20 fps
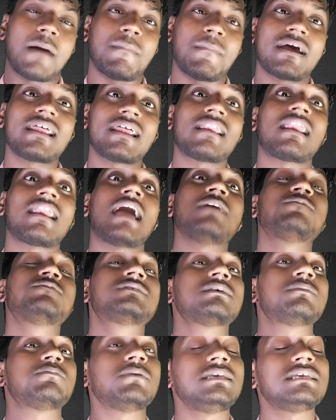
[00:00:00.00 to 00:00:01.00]
हमारे लाइफ
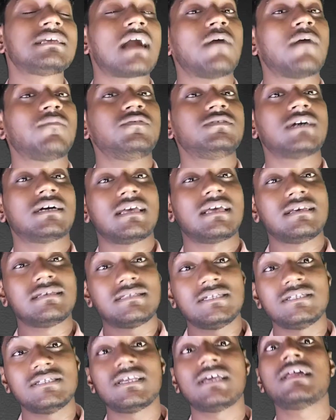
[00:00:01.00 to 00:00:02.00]
से भी काफ़ी ज़्यादा ये
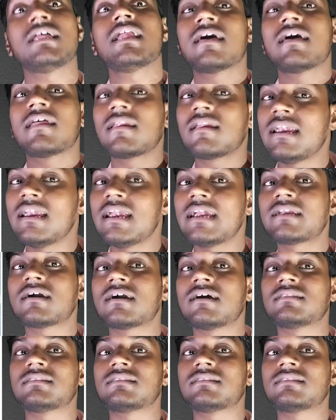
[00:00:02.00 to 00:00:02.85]
चीज़ें रिलेट